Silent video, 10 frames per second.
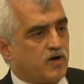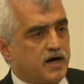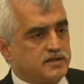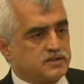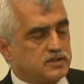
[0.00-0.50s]

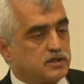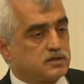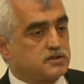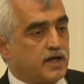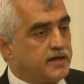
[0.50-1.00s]
var?
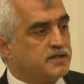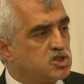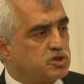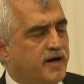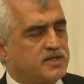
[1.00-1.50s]

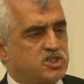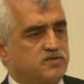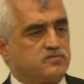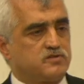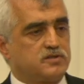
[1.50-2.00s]
dayanışma
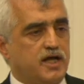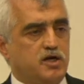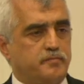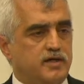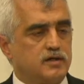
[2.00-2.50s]
için
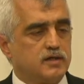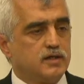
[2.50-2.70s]
değil mi?